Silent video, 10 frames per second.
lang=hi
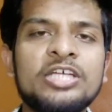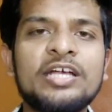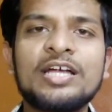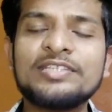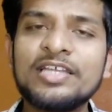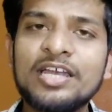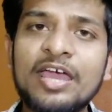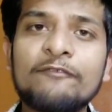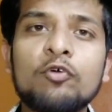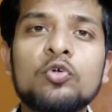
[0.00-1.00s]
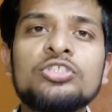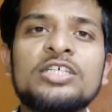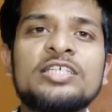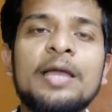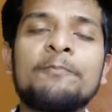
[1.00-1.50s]
शेक करते रहना है फ़ोन को
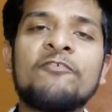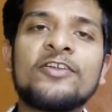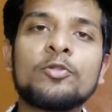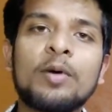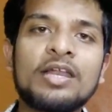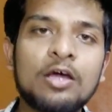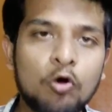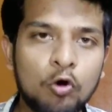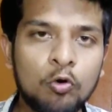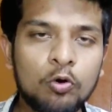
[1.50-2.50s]
जैसे ही आप फिर दोबारा